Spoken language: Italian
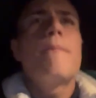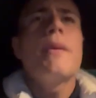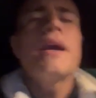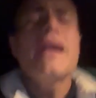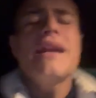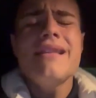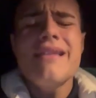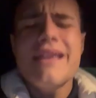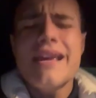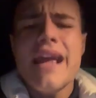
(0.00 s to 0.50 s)
per
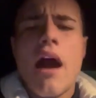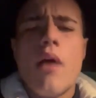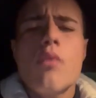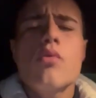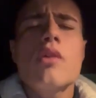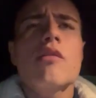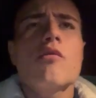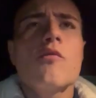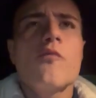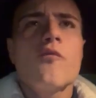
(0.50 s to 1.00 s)
Indica
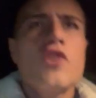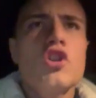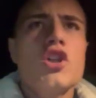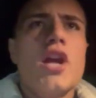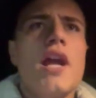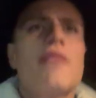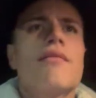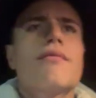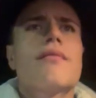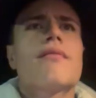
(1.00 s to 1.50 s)
una
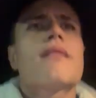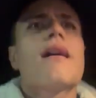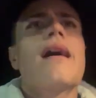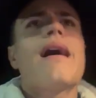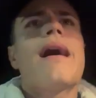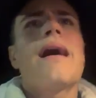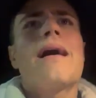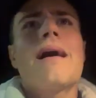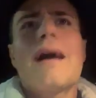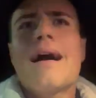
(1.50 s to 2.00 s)
sufficienza,
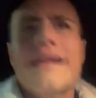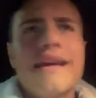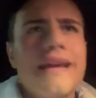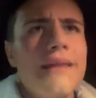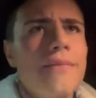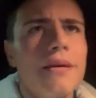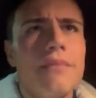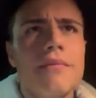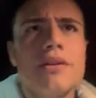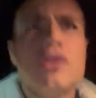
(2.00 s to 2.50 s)
anche
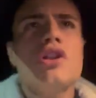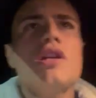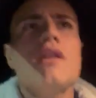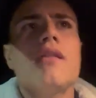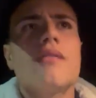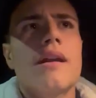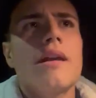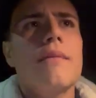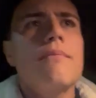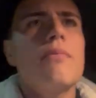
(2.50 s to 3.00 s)
per Mancini
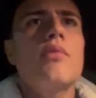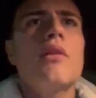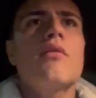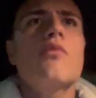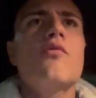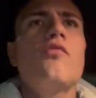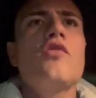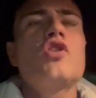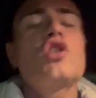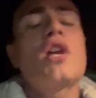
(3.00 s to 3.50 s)
sarebbe una
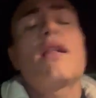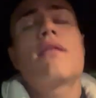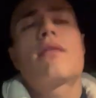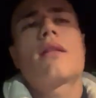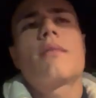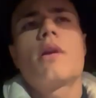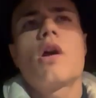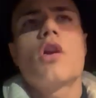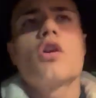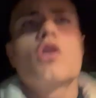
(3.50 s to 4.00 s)

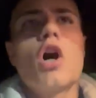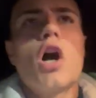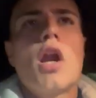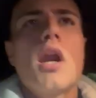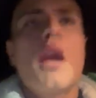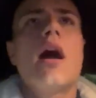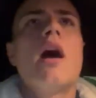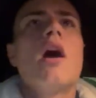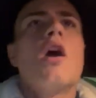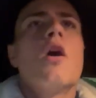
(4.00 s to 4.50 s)
sufficienza, però il
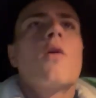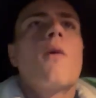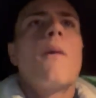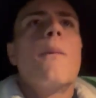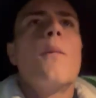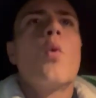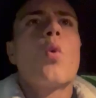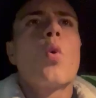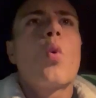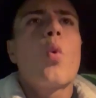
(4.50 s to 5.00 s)
gol
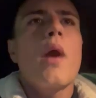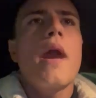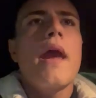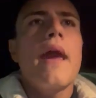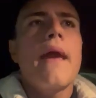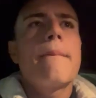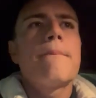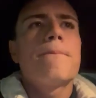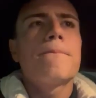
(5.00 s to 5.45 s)
comunque mh,